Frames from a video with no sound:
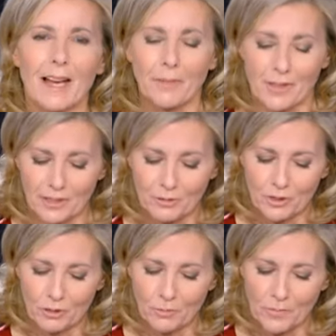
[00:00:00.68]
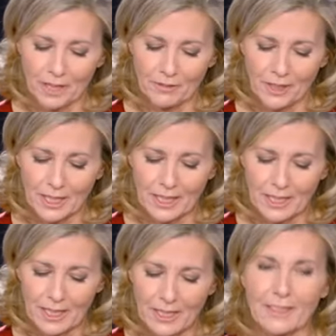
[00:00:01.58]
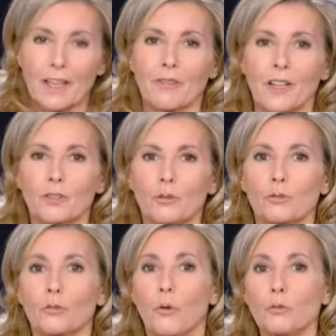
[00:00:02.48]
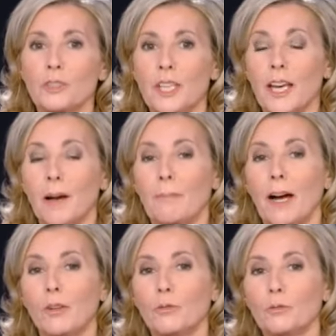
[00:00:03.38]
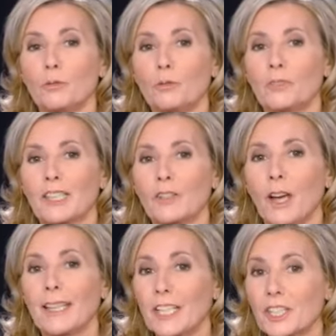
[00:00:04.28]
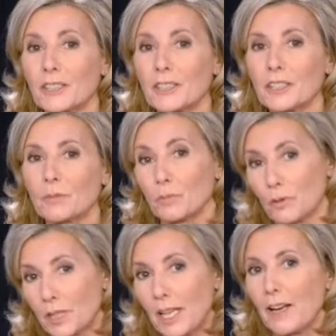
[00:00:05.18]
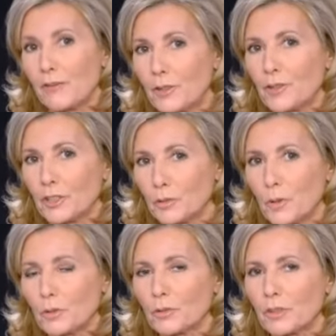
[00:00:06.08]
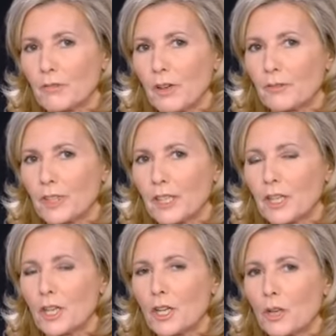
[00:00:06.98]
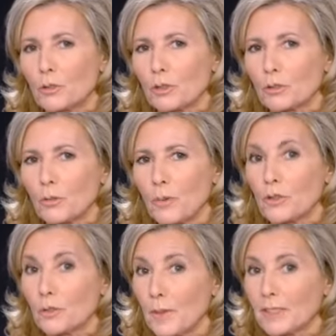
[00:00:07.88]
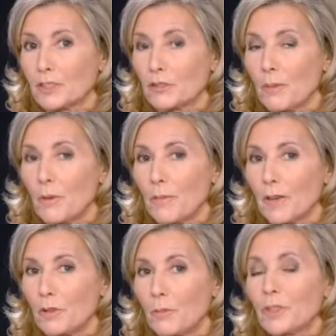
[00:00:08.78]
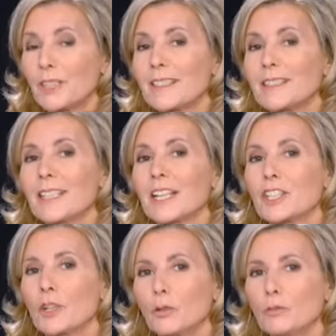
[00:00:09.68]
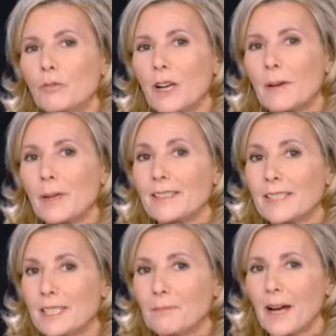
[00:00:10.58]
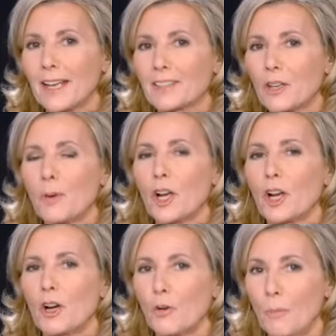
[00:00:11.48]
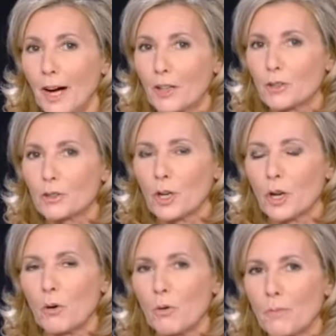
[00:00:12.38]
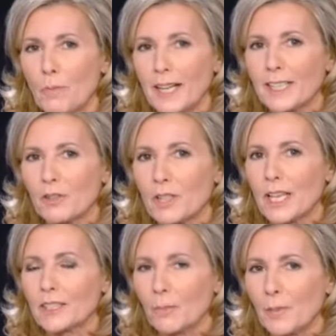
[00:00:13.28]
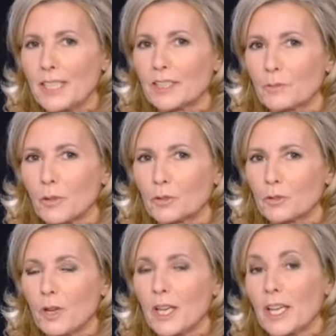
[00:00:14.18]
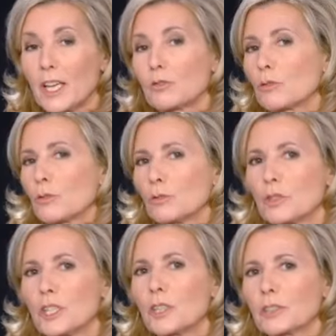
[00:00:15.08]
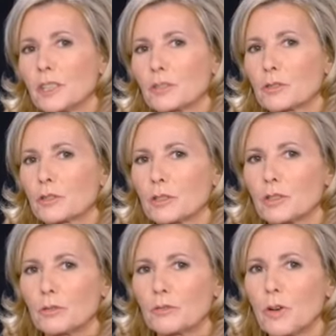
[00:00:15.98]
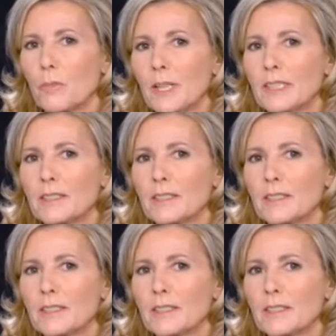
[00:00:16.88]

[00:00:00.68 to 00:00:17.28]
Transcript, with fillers: Après cette vie sur le périphérique et les infrastructures routières, parlons du secteur énergétique pour lequel la France exporte son savoir-faire. Nos entreprises sont particulièrement performantes dans les énergies renouvelables. Elles équipent par exemple le Maroc, où le parc éolien est en pleine expansion et ce sont de gigantesques chantiers, souvent en plein